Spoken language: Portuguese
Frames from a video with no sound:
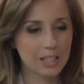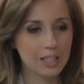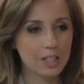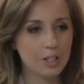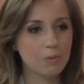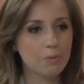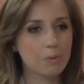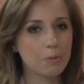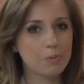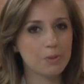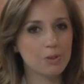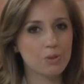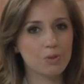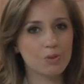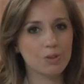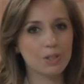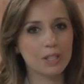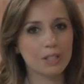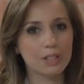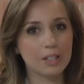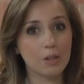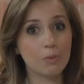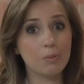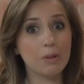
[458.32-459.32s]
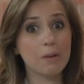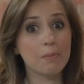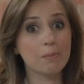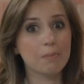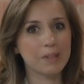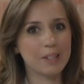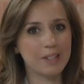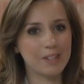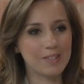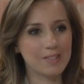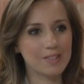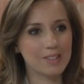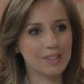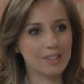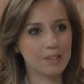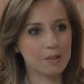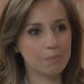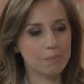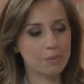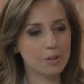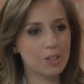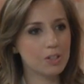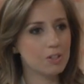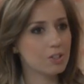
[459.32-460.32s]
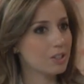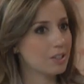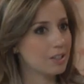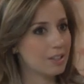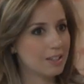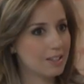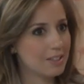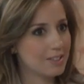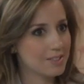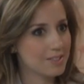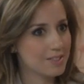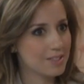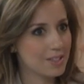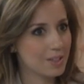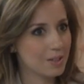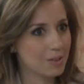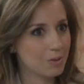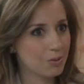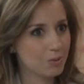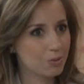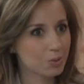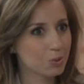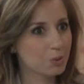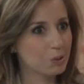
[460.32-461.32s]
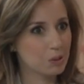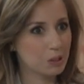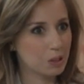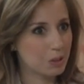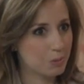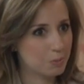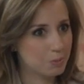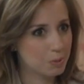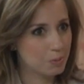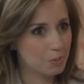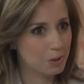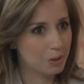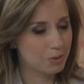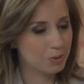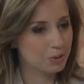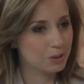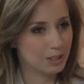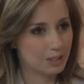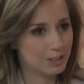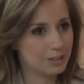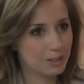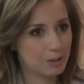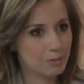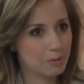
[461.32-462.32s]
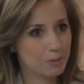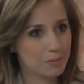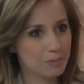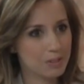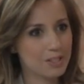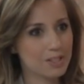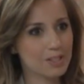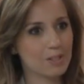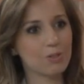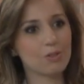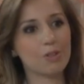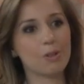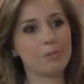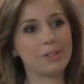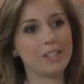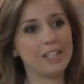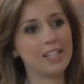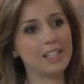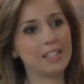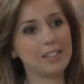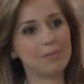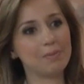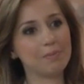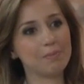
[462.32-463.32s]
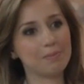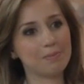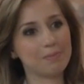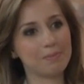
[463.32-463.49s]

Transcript: E uma pessoa que tem uma empresa, ela pode querer ser um funcionário público se ela tem uma empresa no nome dela?